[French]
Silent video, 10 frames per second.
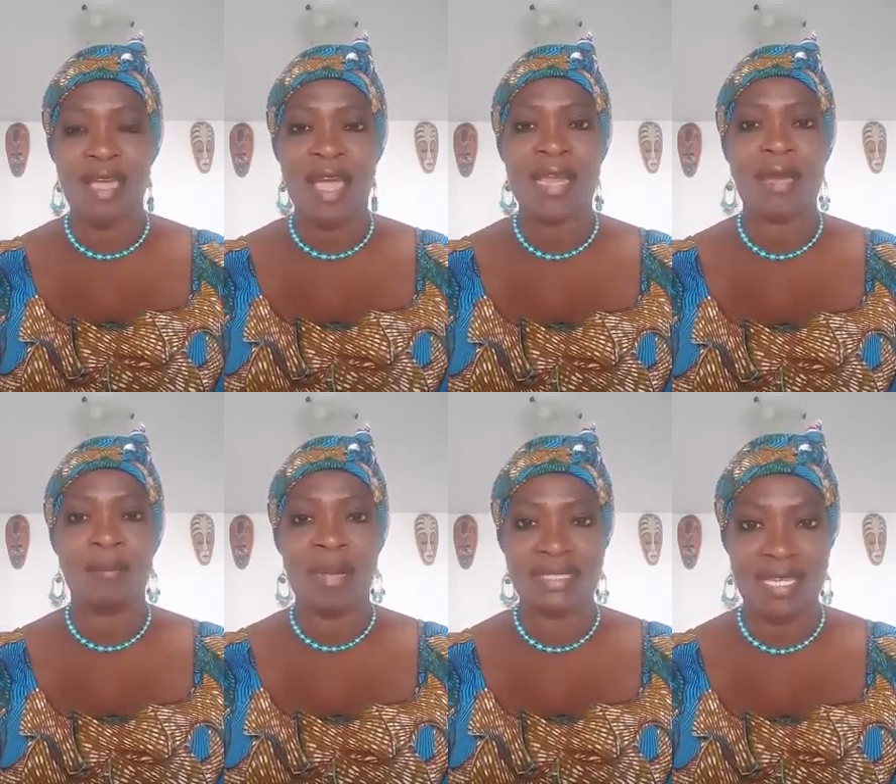à la
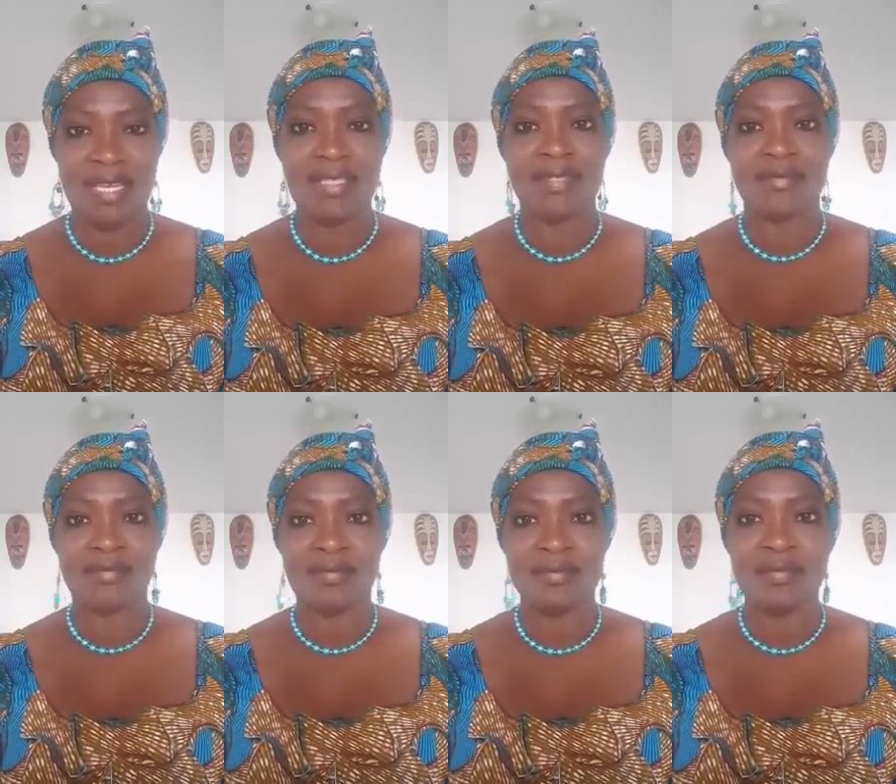bataille.
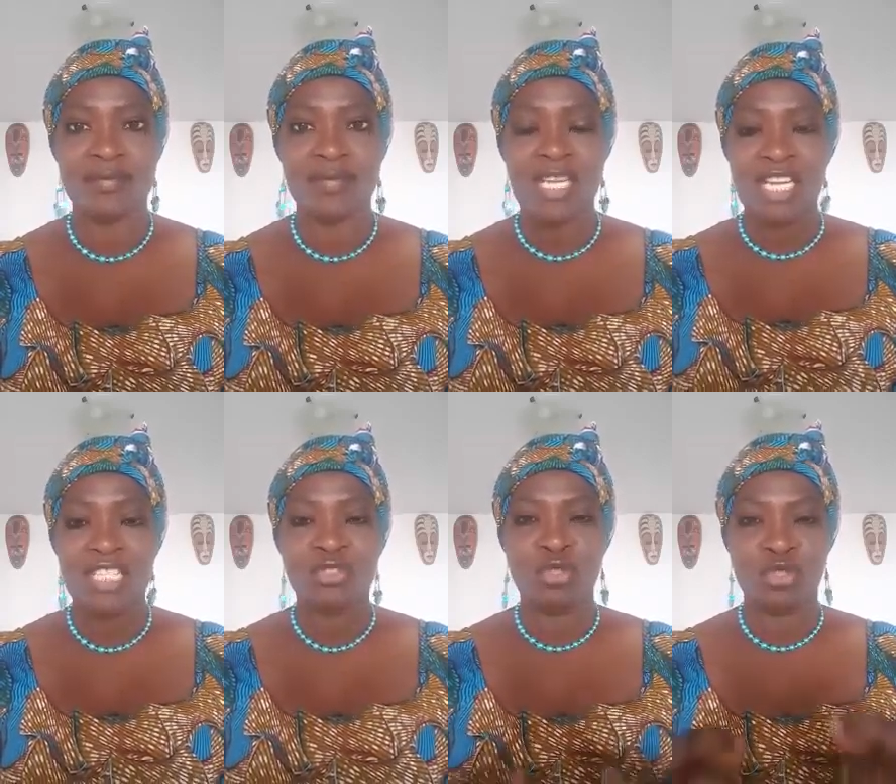
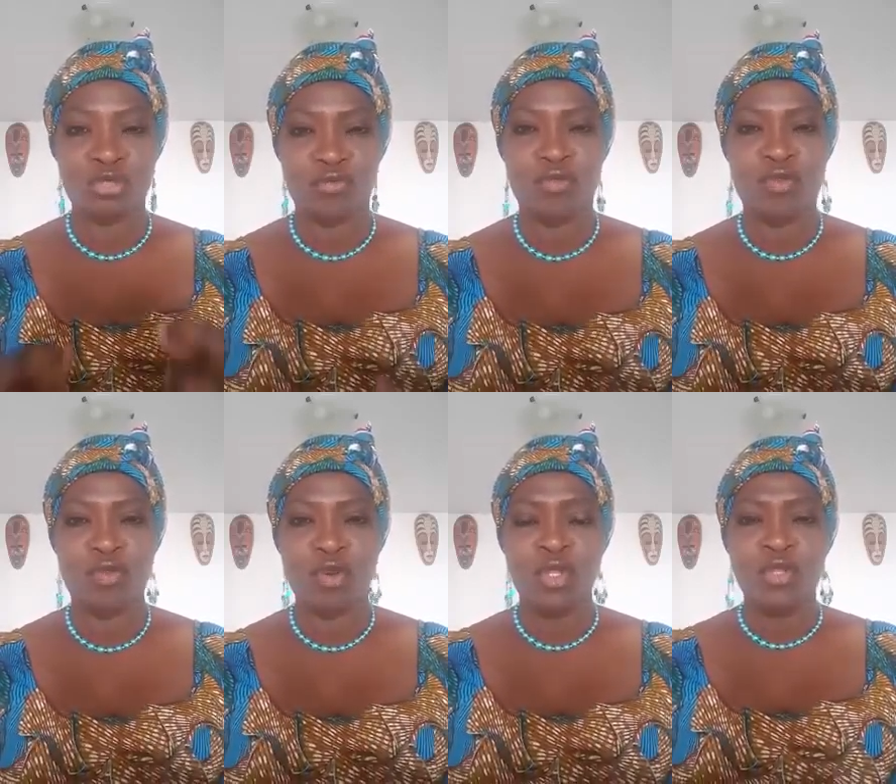Les deux chevaux
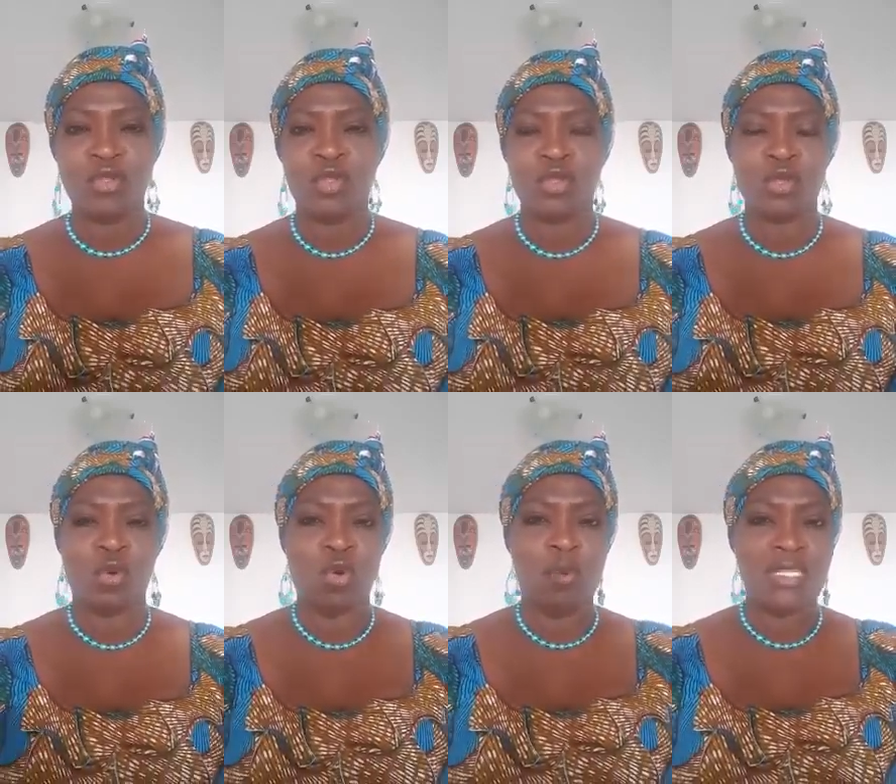
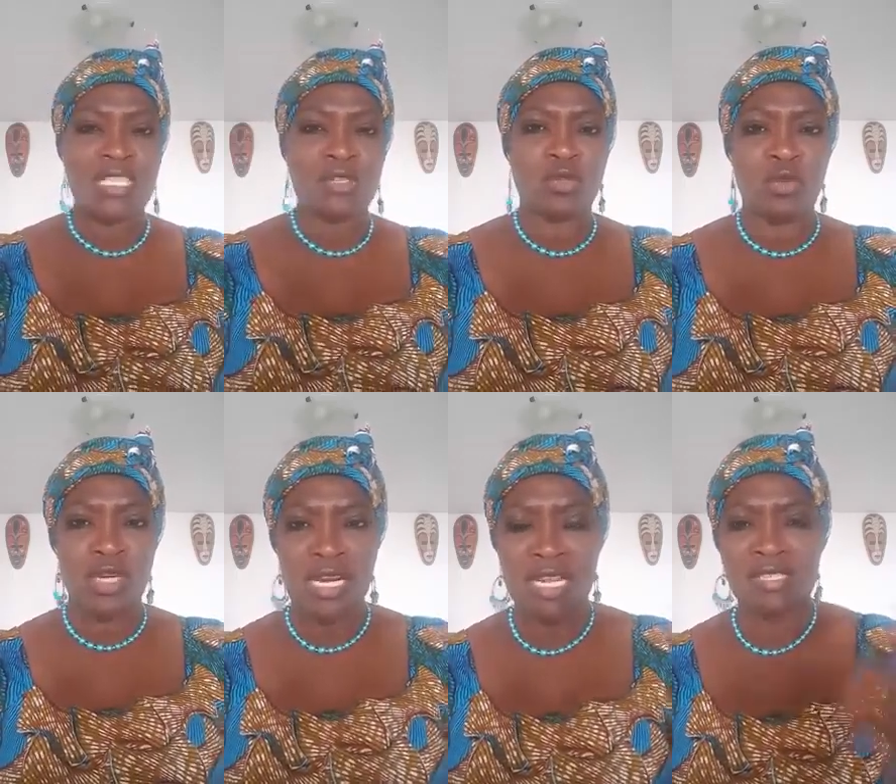ont commencé à se
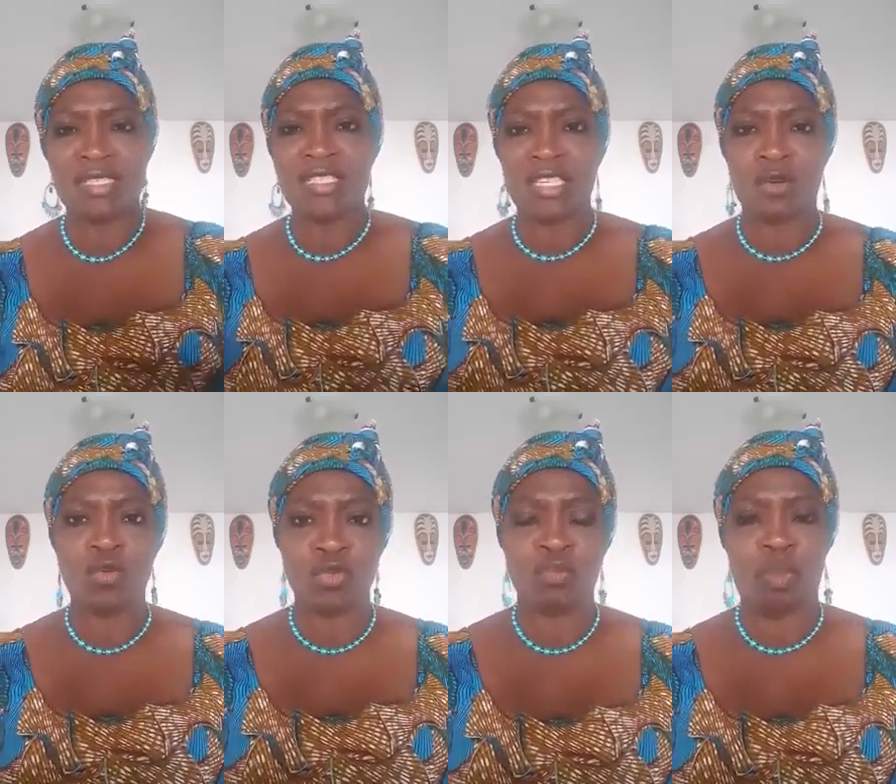lancer des
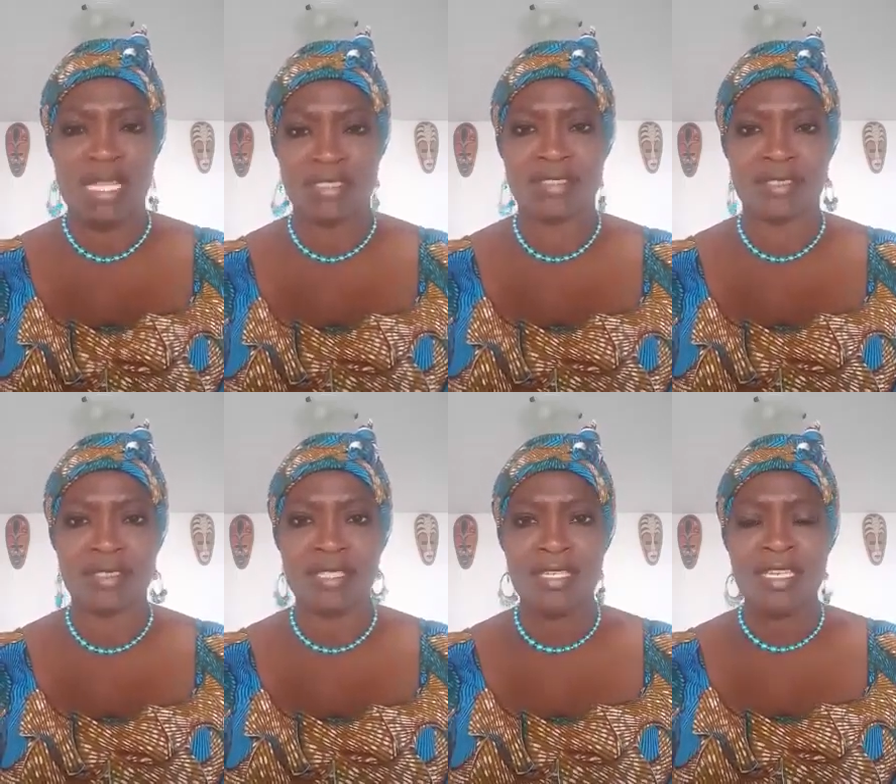coups de patte.
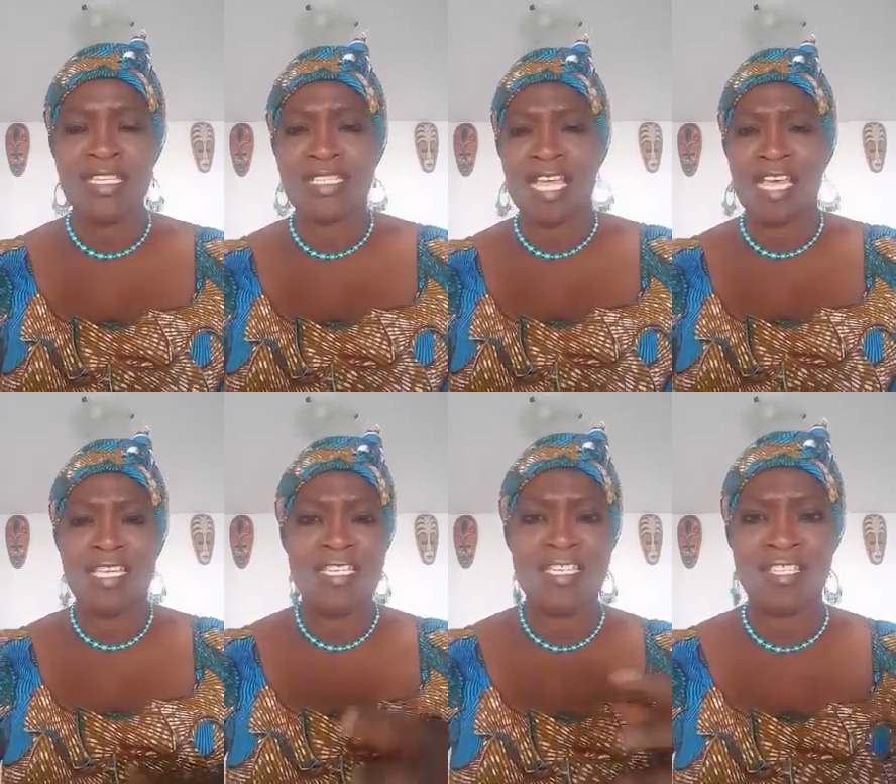Ça
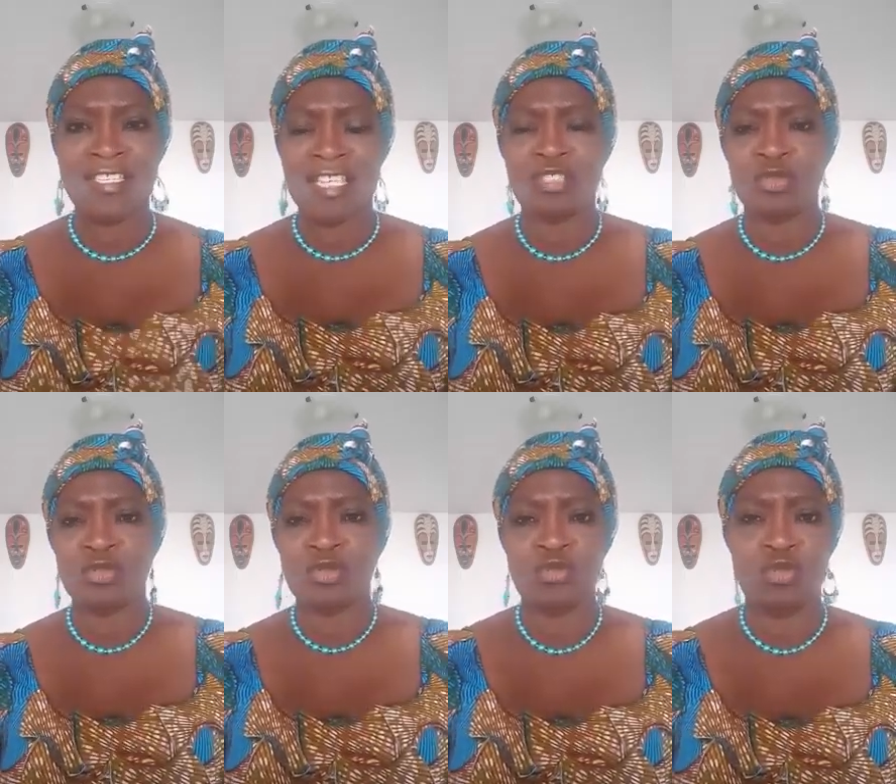hennissait de
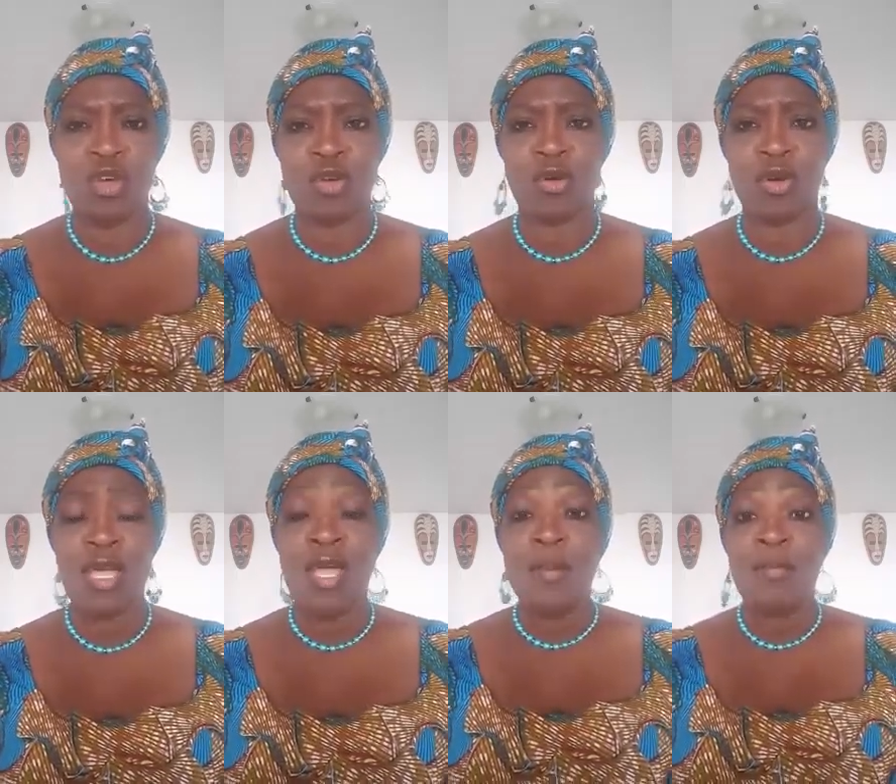douleur,
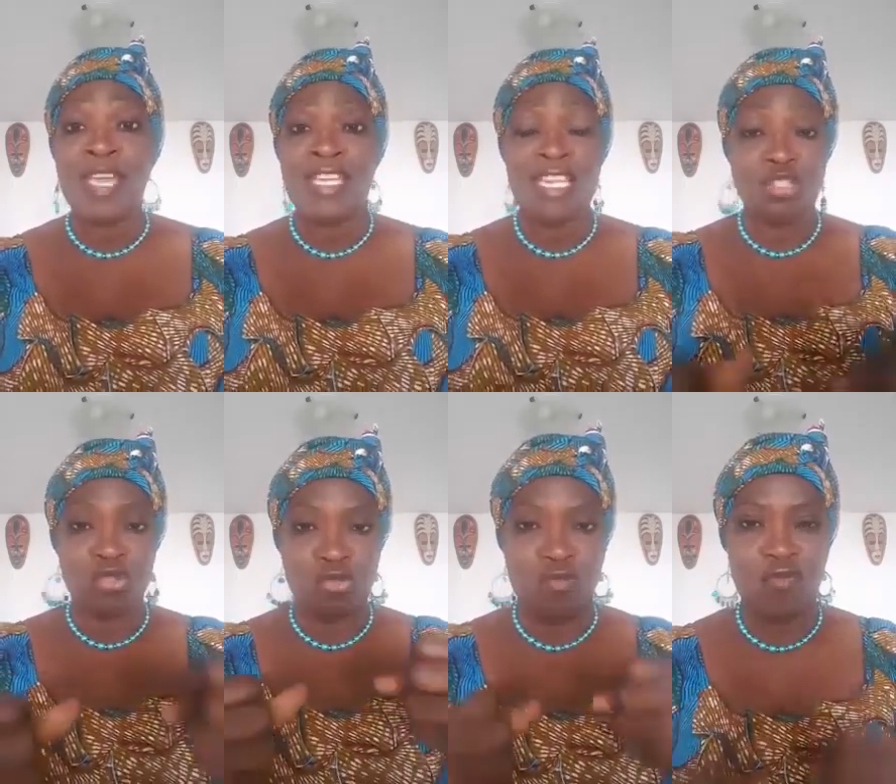mais les
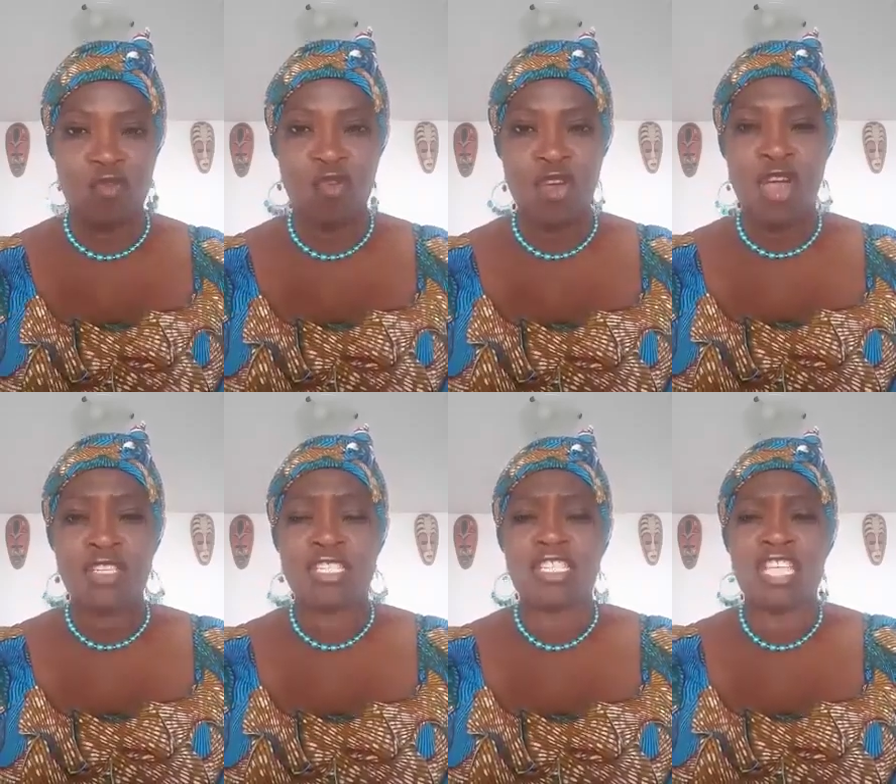chevaux
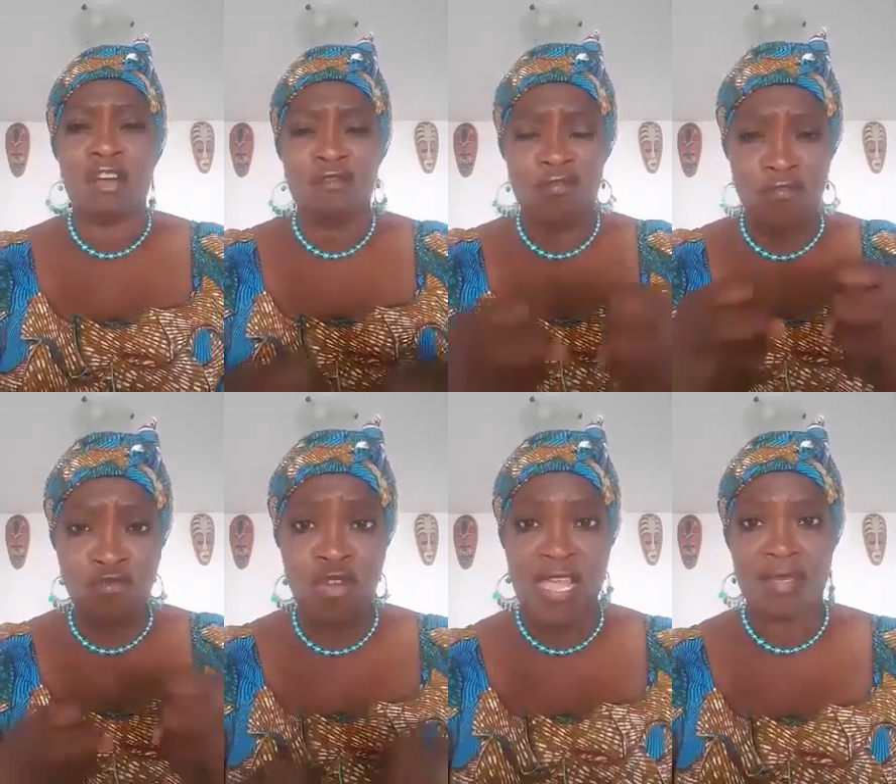s'en
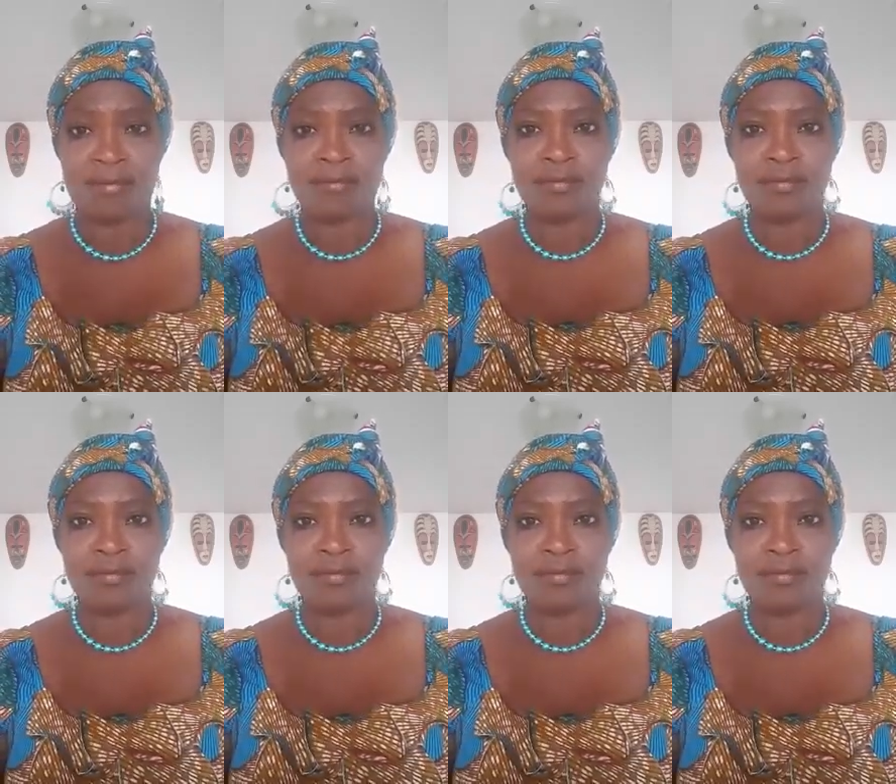voulaient.